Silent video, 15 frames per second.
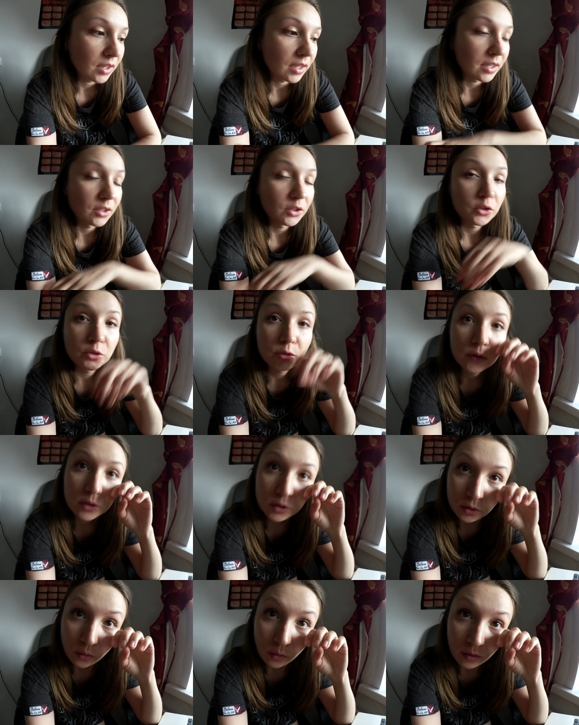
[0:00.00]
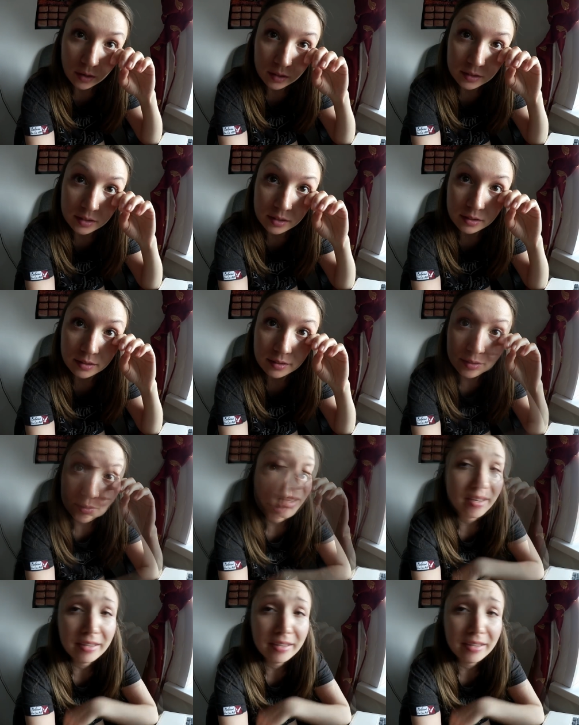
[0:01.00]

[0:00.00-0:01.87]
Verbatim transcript: так еще и трогательный.